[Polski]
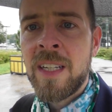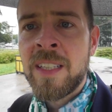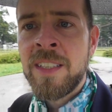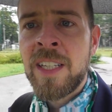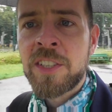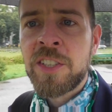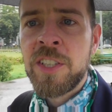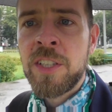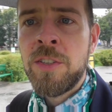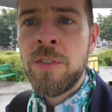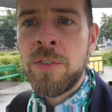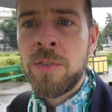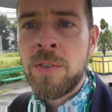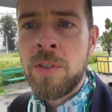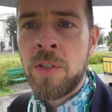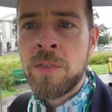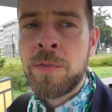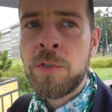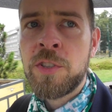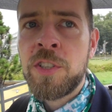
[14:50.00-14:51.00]
jak się
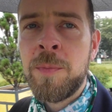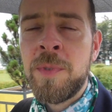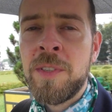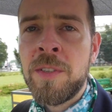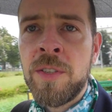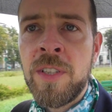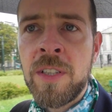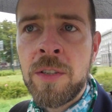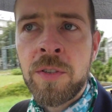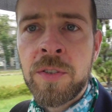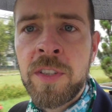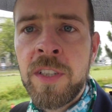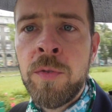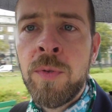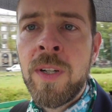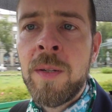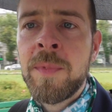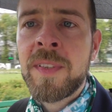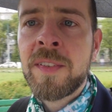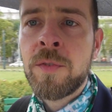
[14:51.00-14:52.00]
odwrócimy do niego
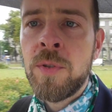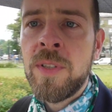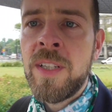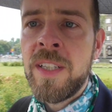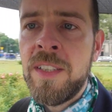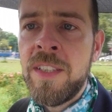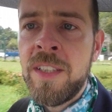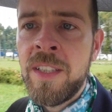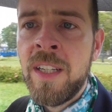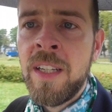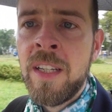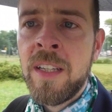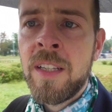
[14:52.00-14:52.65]
tyłem z kolei,